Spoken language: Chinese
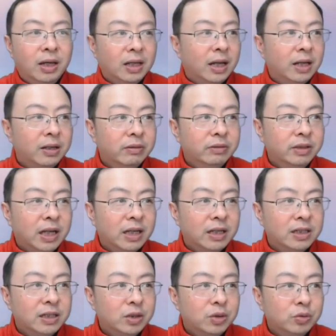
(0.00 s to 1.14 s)
他留下来
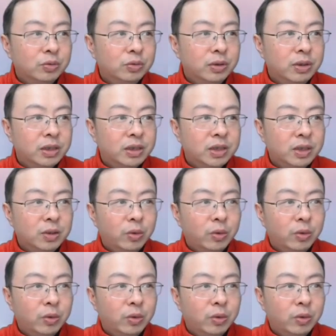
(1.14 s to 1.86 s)
这些书都很珍